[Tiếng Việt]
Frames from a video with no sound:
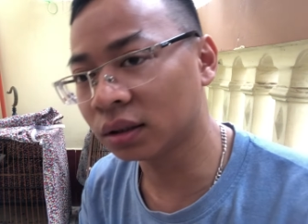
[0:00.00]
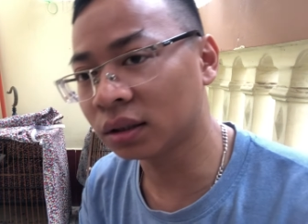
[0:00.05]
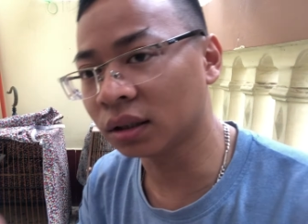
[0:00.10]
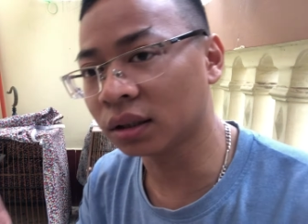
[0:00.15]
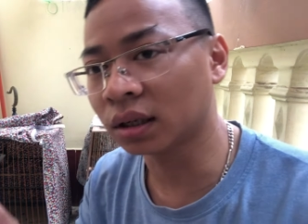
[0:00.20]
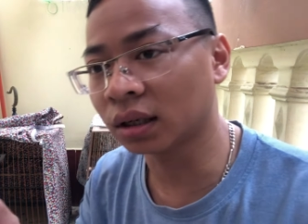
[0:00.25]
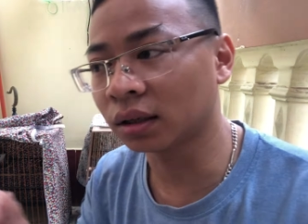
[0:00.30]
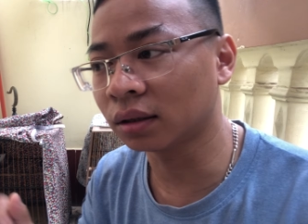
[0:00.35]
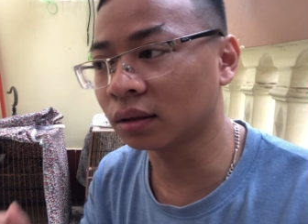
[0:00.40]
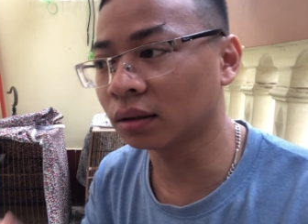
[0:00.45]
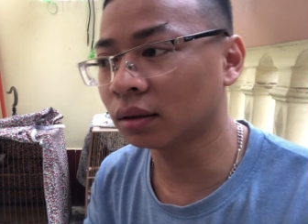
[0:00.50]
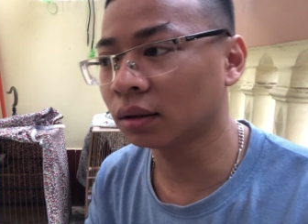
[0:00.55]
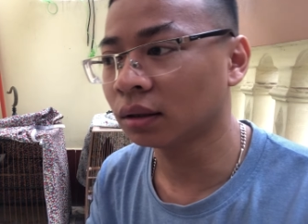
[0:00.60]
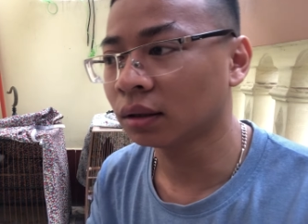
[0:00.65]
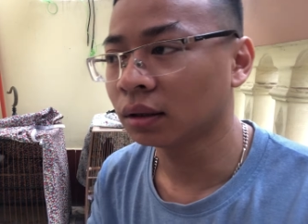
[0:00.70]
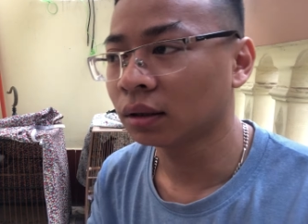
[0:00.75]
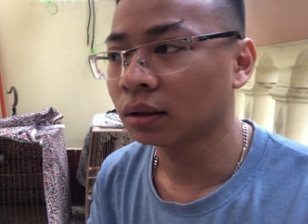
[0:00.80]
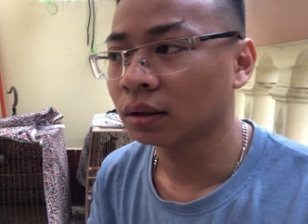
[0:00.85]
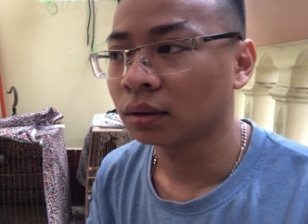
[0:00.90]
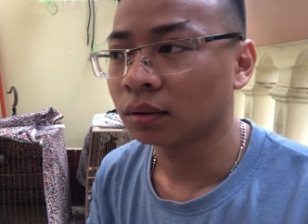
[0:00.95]
chỉ cần
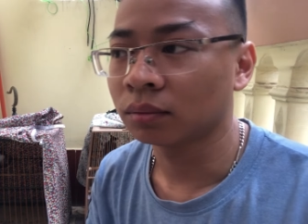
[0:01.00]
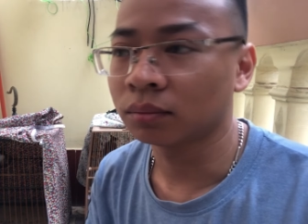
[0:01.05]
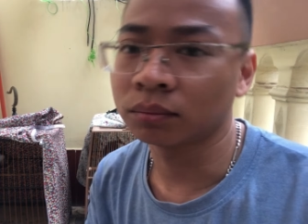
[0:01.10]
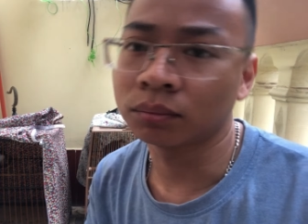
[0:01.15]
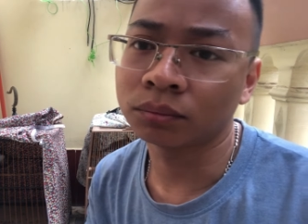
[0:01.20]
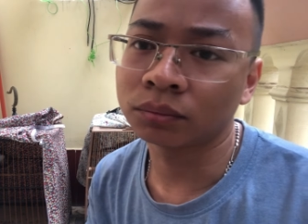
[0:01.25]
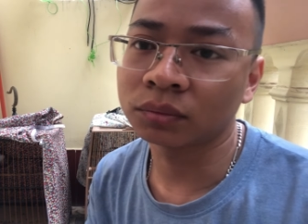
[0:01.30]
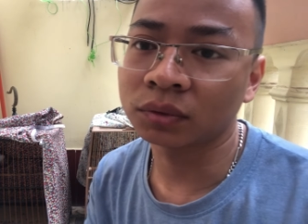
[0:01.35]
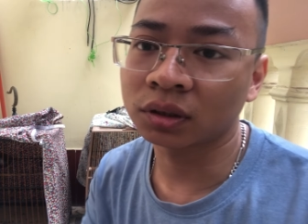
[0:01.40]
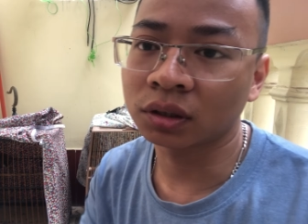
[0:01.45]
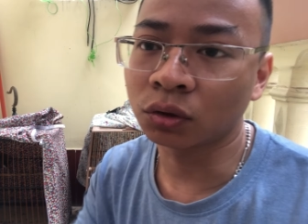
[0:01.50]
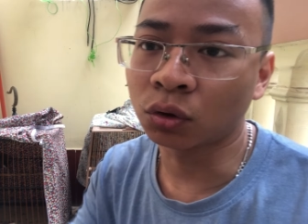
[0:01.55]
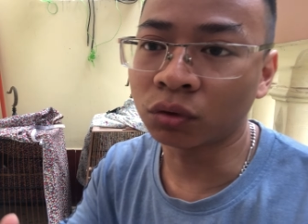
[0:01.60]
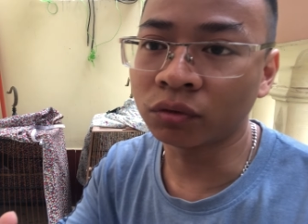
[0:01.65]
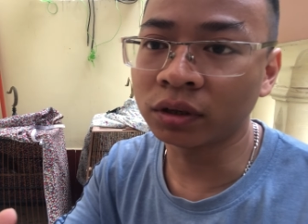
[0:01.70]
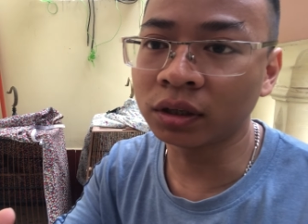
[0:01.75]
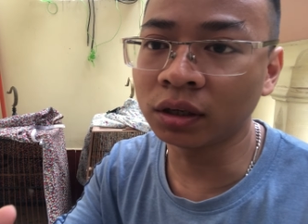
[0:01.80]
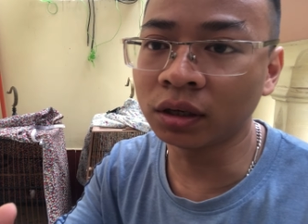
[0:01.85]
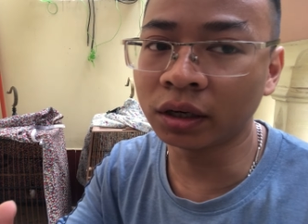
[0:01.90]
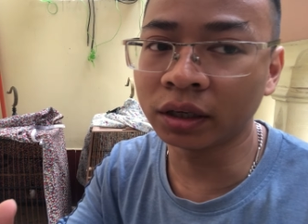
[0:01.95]
đối
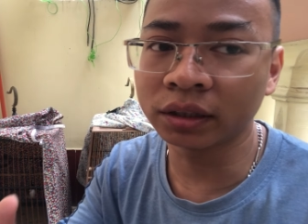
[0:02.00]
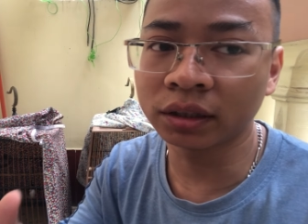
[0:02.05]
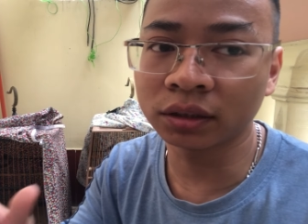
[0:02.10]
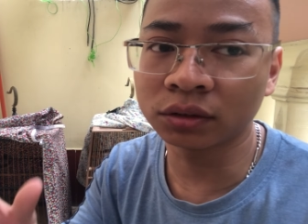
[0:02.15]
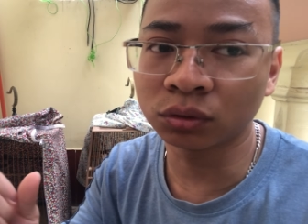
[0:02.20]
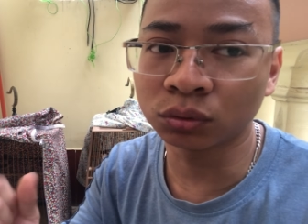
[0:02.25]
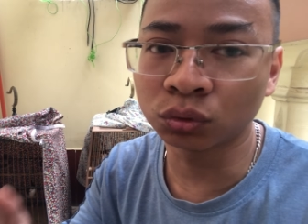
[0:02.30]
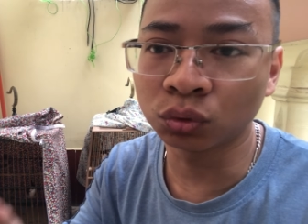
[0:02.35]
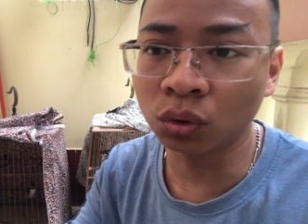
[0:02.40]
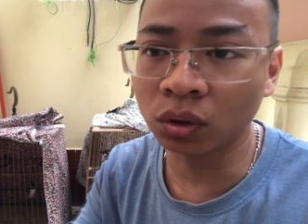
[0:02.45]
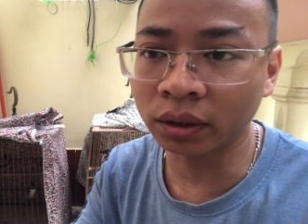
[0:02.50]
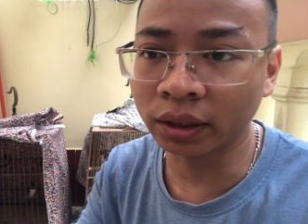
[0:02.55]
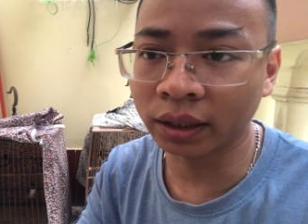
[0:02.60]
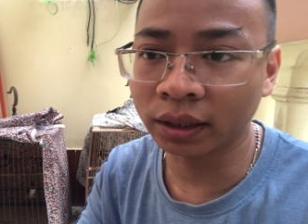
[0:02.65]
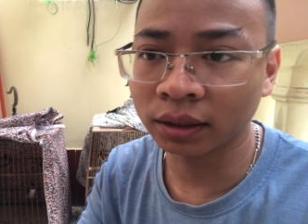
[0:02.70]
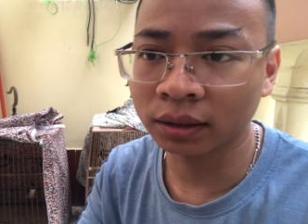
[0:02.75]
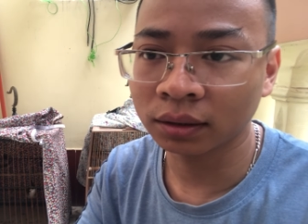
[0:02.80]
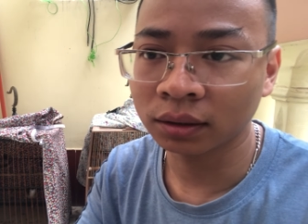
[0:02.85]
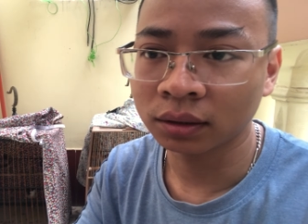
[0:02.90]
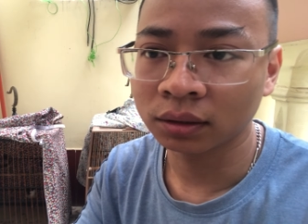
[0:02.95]
với người thì dùng thuốc
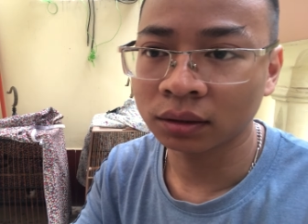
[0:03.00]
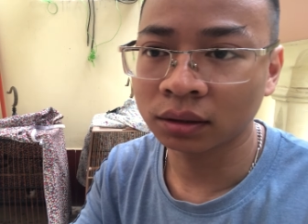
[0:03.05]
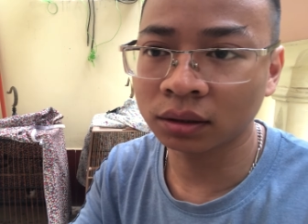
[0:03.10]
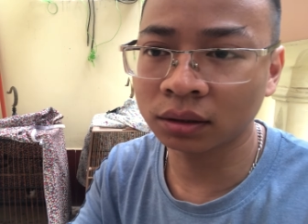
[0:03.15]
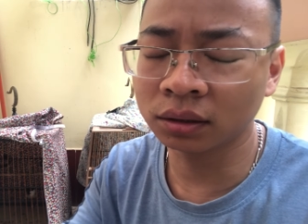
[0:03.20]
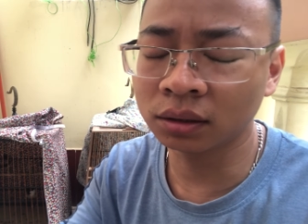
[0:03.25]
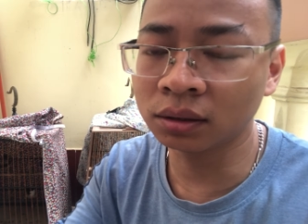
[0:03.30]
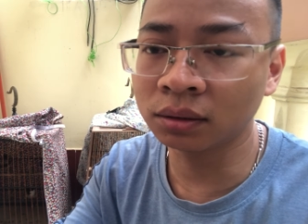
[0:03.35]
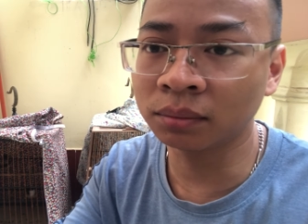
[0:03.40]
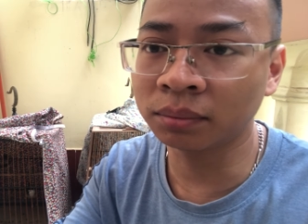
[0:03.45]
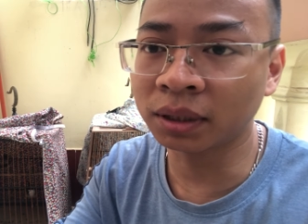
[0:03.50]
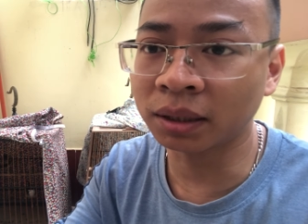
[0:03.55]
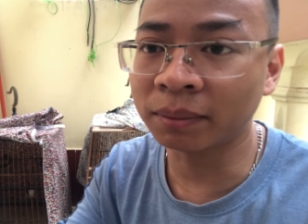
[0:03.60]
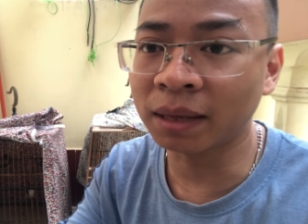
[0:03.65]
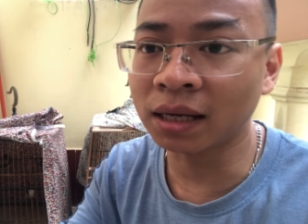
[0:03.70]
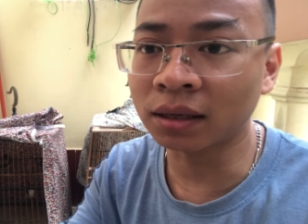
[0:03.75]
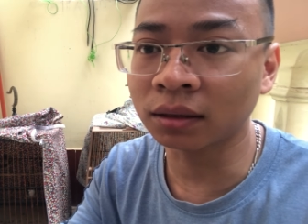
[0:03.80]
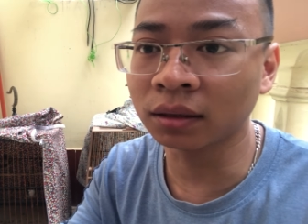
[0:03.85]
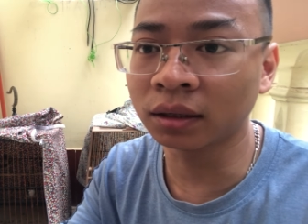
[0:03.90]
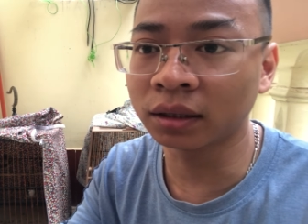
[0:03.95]
này, thì như các
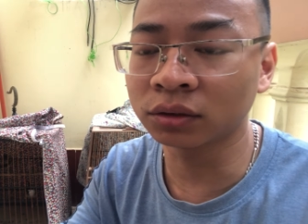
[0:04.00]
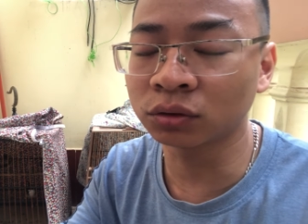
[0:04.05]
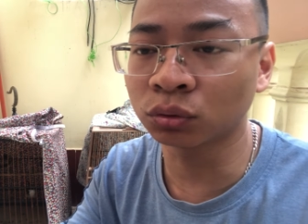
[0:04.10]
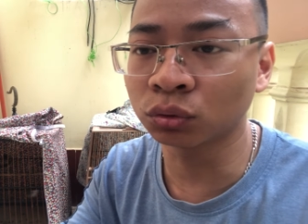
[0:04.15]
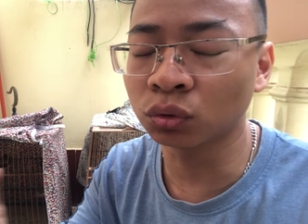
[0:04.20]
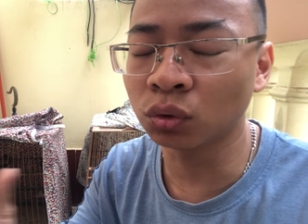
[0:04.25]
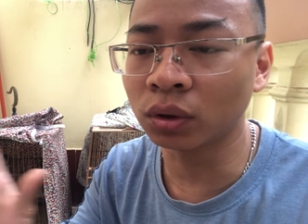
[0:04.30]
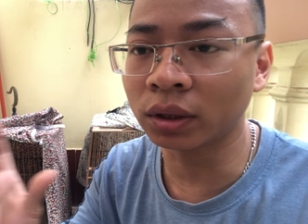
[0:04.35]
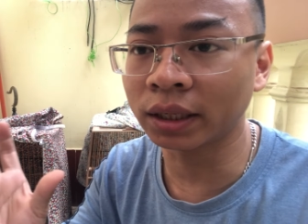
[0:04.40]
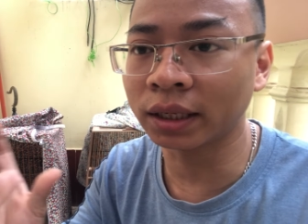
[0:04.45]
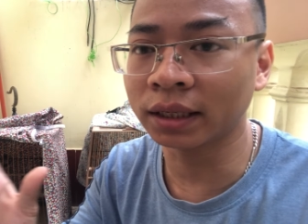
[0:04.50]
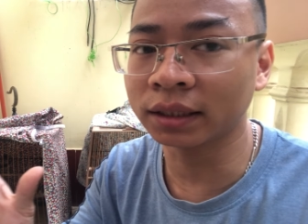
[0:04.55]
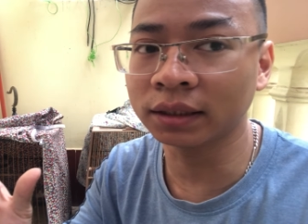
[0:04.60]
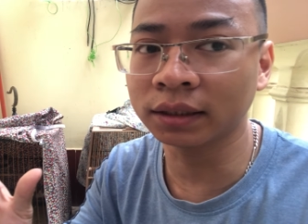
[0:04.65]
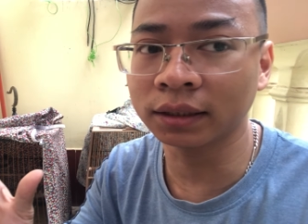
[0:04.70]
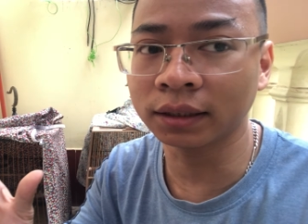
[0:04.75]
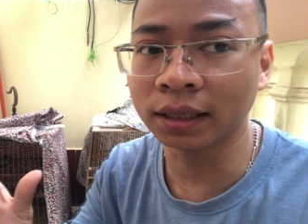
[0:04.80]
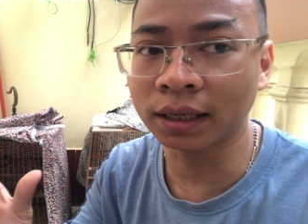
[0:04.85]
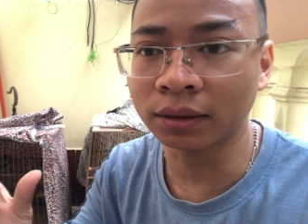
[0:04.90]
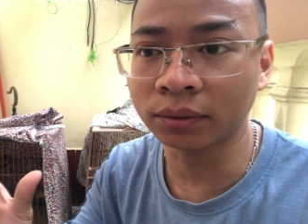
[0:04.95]
bác lười dùng thuốc hay là
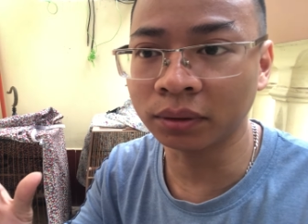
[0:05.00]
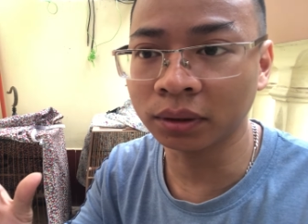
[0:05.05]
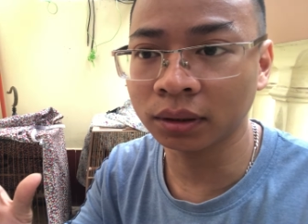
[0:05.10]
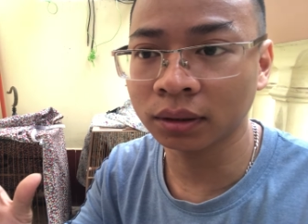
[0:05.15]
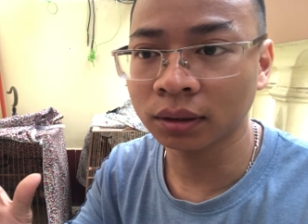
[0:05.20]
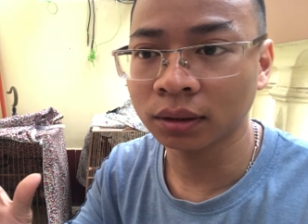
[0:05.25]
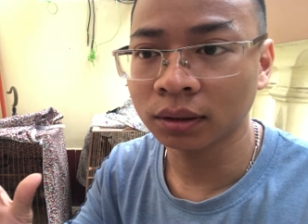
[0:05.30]
như thế nào ấy,